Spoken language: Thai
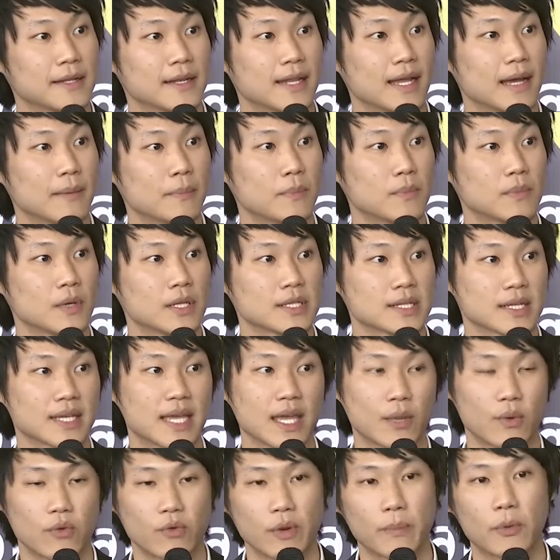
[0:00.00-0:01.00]
นะครับเลยสังเก
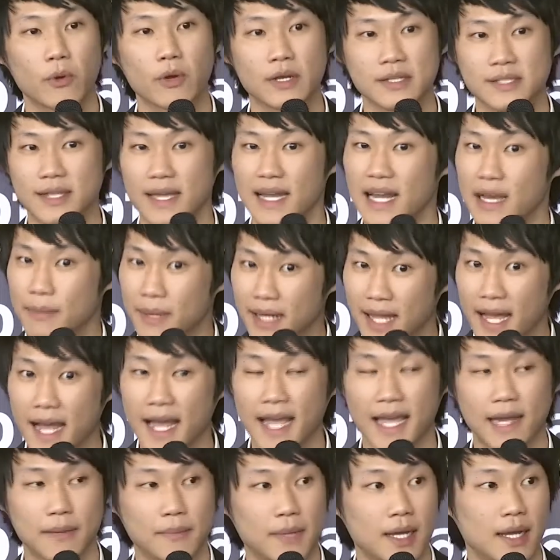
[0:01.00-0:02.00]
ตว่า Ripple กับ Stellar มันคล้า
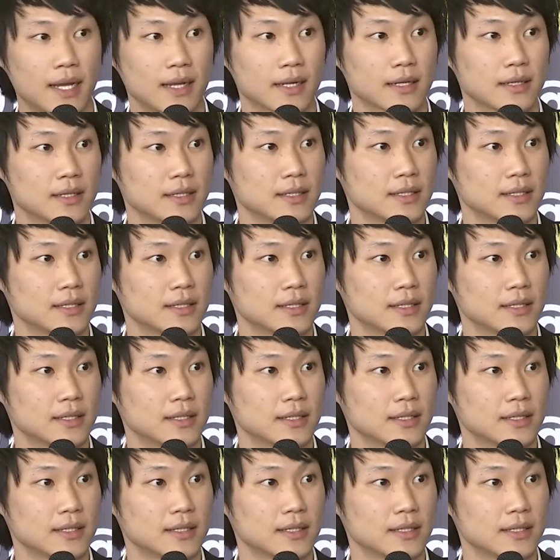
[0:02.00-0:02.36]
ยกันมาก